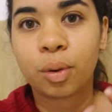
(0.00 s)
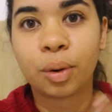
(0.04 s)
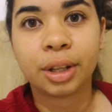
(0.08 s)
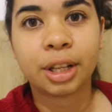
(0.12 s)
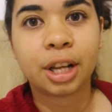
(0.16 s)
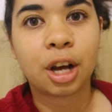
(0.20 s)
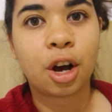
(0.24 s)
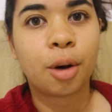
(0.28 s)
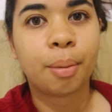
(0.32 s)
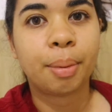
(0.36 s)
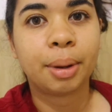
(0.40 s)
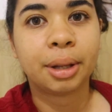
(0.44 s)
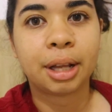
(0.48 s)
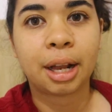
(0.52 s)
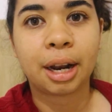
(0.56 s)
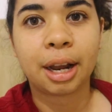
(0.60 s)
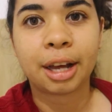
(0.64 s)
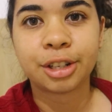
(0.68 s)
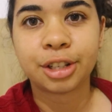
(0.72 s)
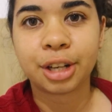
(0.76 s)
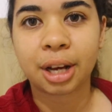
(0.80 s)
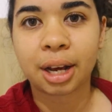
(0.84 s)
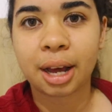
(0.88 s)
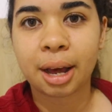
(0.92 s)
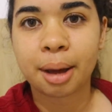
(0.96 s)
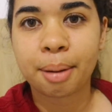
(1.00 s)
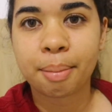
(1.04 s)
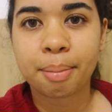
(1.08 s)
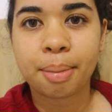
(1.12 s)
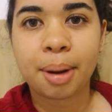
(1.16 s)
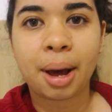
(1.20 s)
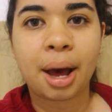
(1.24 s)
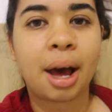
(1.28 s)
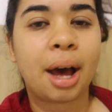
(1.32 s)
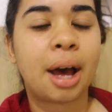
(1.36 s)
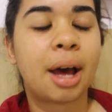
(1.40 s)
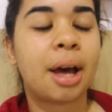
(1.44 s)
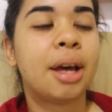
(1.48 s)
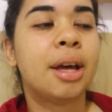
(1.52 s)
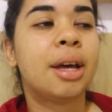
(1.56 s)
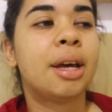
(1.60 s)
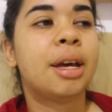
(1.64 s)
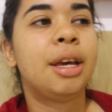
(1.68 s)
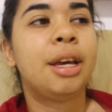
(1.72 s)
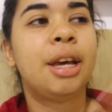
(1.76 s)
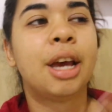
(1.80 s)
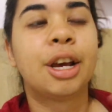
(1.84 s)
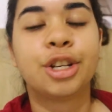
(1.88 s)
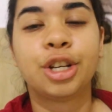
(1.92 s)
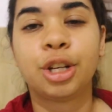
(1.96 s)
Quando a obra da laje acabar
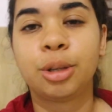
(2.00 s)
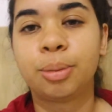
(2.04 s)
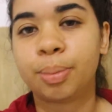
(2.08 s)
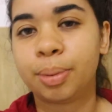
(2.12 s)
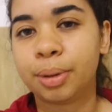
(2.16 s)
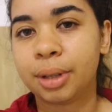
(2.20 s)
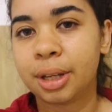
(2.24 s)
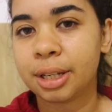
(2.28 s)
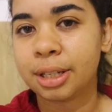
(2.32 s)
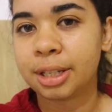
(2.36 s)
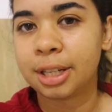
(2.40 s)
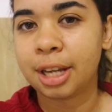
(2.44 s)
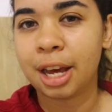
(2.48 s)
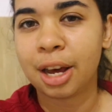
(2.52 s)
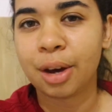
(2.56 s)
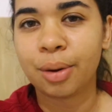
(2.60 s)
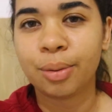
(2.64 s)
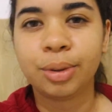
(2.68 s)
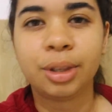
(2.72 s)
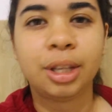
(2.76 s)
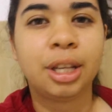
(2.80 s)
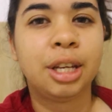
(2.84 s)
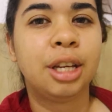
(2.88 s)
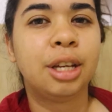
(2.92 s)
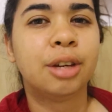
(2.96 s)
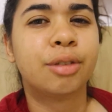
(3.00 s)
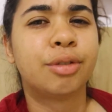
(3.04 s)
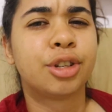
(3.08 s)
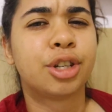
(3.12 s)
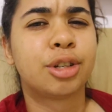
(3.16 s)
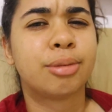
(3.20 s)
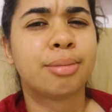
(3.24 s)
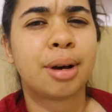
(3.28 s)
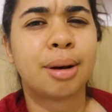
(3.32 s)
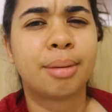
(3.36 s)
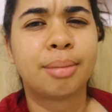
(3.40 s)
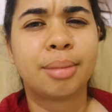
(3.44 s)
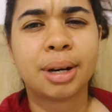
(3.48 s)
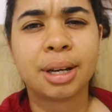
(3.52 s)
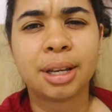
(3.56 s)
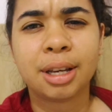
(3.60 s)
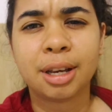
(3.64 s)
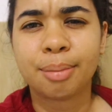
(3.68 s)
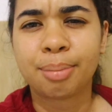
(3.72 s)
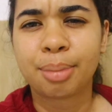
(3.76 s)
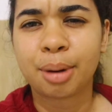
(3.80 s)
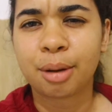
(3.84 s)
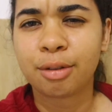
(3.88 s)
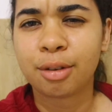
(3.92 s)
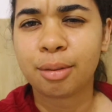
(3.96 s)
e a gente puder se reunir, eu vou chamar
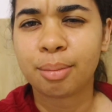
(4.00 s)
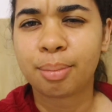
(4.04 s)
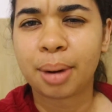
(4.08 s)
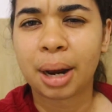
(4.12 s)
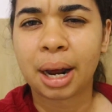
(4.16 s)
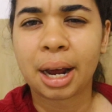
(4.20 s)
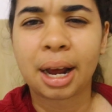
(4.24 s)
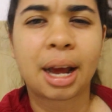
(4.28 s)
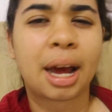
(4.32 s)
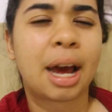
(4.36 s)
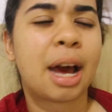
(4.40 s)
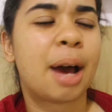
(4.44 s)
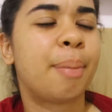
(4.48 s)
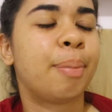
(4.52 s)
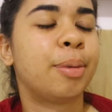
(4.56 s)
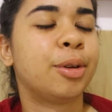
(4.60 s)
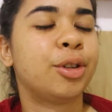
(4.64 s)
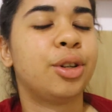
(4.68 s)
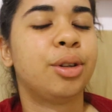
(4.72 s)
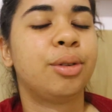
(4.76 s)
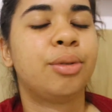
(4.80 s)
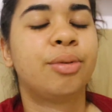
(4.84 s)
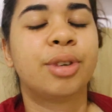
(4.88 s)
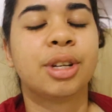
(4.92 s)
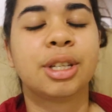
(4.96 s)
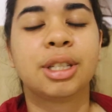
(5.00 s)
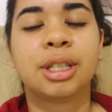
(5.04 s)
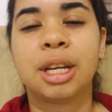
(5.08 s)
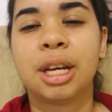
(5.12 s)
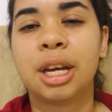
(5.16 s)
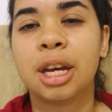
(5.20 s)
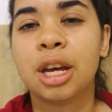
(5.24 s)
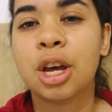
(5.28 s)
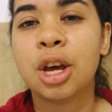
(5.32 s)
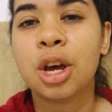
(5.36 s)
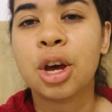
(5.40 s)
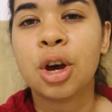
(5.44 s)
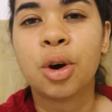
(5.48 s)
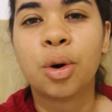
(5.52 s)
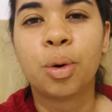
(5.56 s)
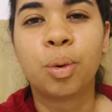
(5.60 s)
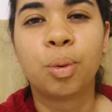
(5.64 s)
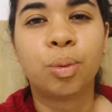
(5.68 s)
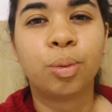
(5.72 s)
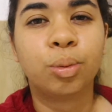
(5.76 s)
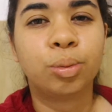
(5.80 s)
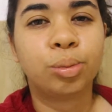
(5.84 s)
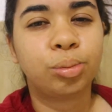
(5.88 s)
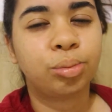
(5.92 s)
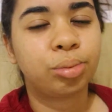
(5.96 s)
amanhã para vir para cá, pra gente fazer
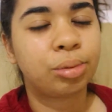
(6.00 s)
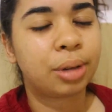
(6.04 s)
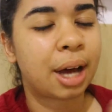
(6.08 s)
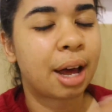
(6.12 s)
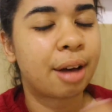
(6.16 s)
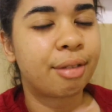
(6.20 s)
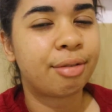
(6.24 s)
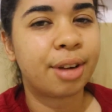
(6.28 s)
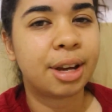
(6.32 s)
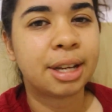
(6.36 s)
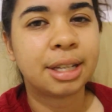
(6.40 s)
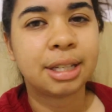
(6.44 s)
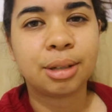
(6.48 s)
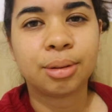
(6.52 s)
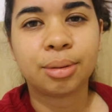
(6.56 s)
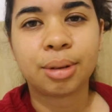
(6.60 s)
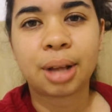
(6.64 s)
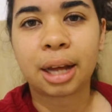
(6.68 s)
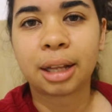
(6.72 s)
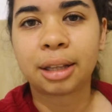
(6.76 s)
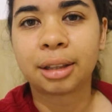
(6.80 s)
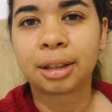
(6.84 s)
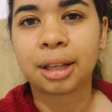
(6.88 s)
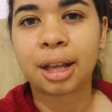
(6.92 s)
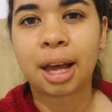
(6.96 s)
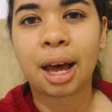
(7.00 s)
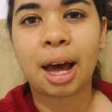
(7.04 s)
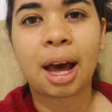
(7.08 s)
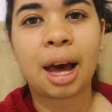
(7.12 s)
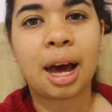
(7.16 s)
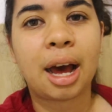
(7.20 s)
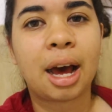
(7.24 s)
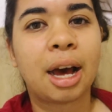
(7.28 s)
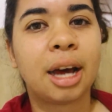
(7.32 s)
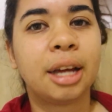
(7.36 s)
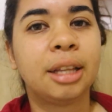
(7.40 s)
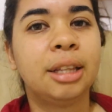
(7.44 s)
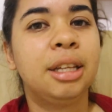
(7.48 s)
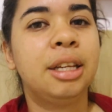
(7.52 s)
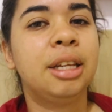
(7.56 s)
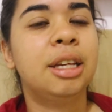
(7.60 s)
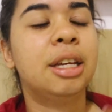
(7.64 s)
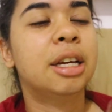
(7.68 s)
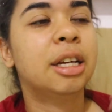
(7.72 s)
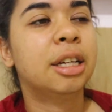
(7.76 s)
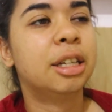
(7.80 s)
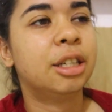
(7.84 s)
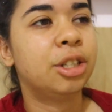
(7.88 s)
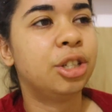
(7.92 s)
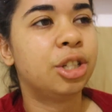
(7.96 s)
um cafezinho da tarde,
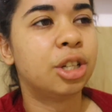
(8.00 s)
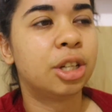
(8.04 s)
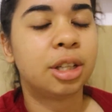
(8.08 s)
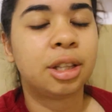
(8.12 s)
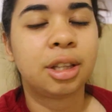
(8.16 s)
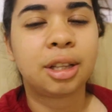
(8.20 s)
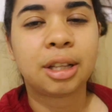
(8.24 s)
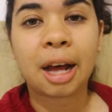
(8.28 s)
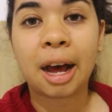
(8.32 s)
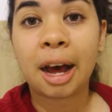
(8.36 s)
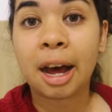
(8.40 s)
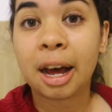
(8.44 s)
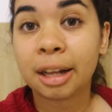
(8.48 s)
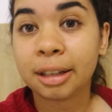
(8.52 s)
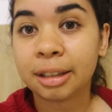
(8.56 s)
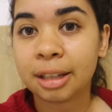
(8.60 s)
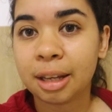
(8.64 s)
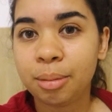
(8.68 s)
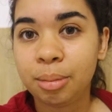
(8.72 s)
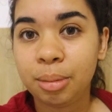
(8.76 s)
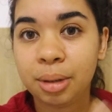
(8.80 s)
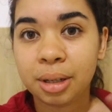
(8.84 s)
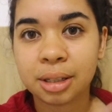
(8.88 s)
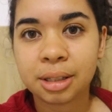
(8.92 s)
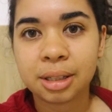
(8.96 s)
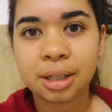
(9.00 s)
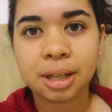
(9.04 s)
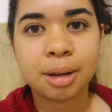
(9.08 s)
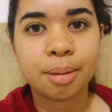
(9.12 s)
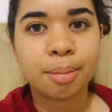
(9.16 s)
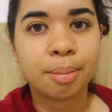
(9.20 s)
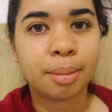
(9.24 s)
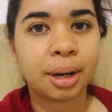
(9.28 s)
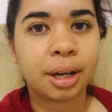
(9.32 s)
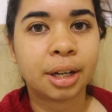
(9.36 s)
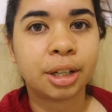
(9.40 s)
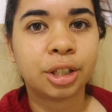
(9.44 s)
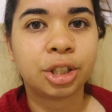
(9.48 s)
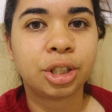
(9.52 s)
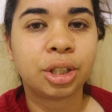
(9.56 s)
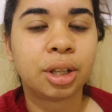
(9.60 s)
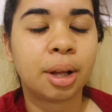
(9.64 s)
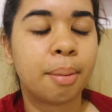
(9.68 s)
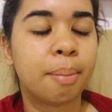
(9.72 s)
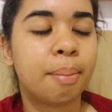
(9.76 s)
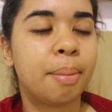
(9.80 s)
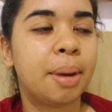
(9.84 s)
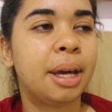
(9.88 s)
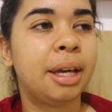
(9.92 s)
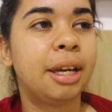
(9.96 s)
jantar, tem minhas irmãs
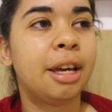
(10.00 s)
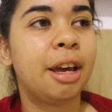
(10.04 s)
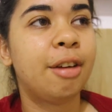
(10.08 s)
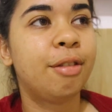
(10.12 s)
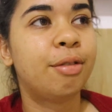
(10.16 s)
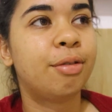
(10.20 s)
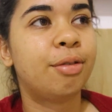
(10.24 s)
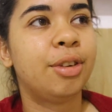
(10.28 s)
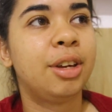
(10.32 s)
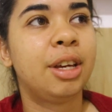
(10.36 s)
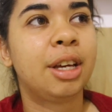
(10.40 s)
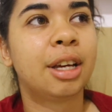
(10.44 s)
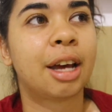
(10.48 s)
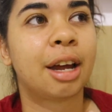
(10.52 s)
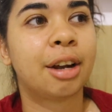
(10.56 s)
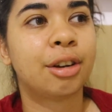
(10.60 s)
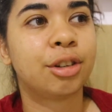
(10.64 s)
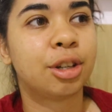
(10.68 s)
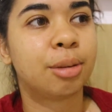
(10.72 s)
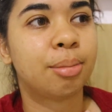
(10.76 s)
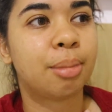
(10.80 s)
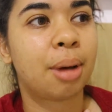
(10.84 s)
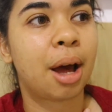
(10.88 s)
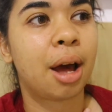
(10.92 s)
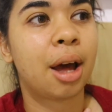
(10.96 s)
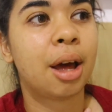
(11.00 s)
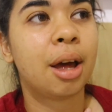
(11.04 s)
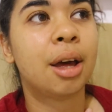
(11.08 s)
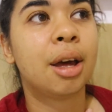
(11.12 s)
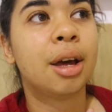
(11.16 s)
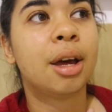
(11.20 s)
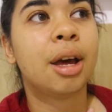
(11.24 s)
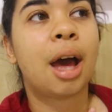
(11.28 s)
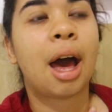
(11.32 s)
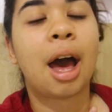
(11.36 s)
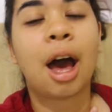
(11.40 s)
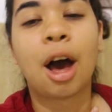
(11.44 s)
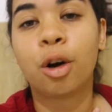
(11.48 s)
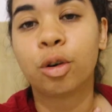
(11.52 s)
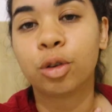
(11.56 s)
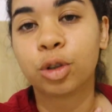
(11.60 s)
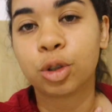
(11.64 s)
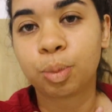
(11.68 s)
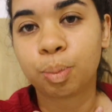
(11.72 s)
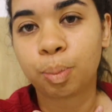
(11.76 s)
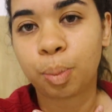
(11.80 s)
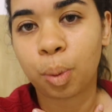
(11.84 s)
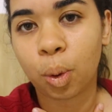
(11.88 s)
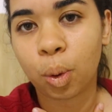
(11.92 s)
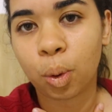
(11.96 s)
também, enfim, quero chamar
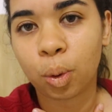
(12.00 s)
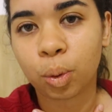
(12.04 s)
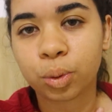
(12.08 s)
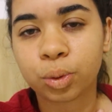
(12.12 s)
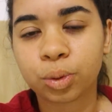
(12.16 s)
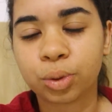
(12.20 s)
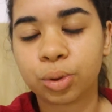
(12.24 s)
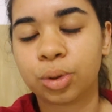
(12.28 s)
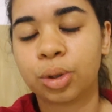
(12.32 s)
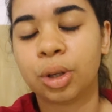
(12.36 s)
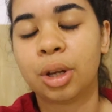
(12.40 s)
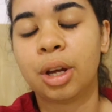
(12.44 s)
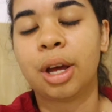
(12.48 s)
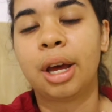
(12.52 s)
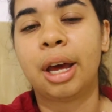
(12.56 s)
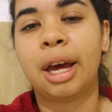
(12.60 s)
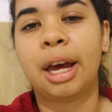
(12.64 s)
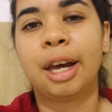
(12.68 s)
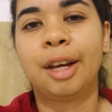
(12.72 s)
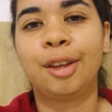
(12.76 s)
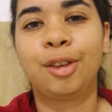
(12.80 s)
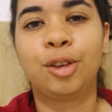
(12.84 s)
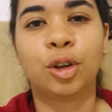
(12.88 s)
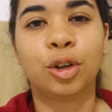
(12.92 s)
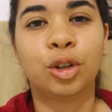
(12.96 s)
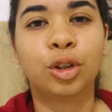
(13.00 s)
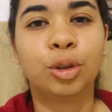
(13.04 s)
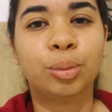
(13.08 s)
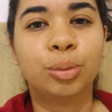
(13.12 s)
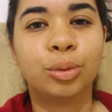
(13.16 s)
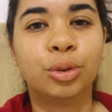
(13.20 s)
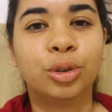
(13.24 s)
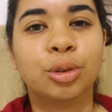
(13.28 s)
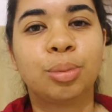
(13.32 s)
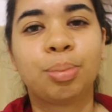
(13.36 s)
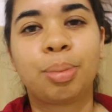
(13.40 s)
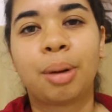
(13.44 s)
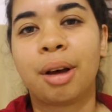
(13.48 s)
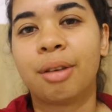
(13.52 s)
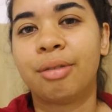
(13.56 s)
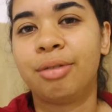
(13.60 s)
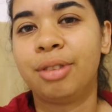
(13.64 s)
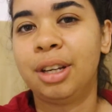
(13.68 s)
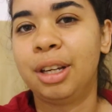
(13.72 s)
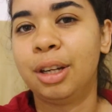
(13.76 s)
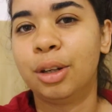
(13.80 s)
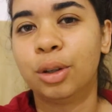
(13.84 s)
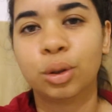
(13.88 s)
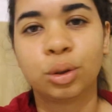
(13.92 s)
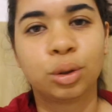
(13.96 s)
aos poucos é, todo mundo para
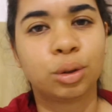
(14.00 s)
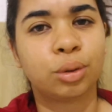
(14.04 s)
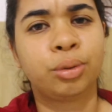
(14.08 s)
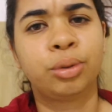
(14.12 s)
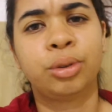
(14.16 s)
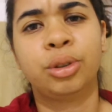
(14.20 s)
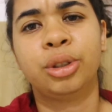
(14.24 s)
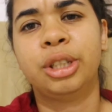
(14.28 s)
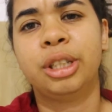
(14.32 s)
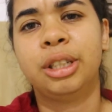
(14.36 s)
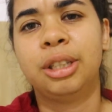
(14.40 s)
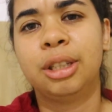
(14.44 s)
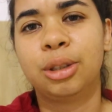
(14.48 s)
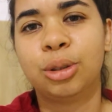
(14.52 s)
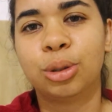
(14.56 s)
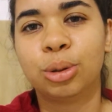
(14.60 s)
vir usufruir de